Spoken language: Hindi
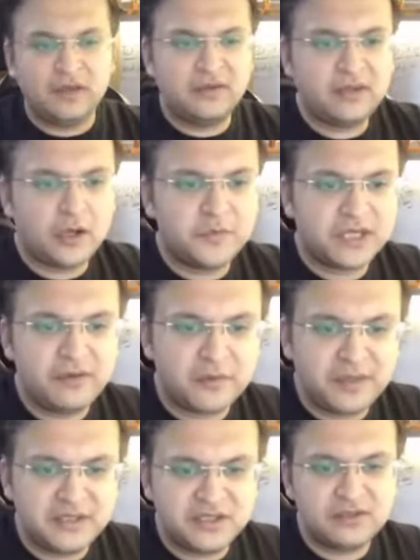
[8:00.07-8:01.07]
से द ऑब्जेक्ट विल
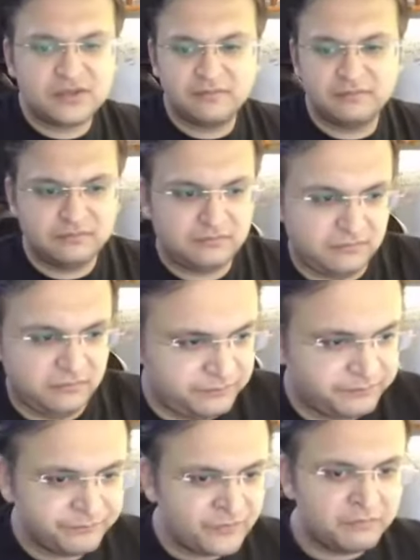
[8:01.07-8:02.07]
रिमेन अनचेंज्ड
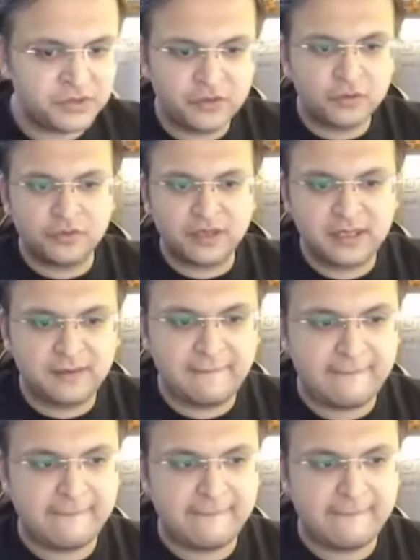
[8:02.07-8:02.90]
मेरा फिर तो कुछ होना नहीं है